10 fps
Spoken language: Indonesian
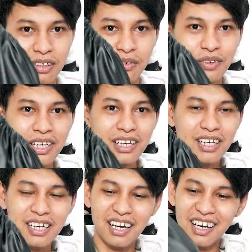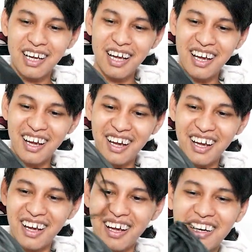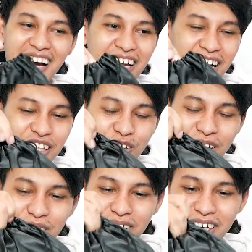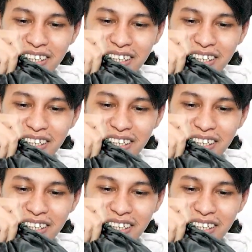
wih keren ada kantong-kantongnya guys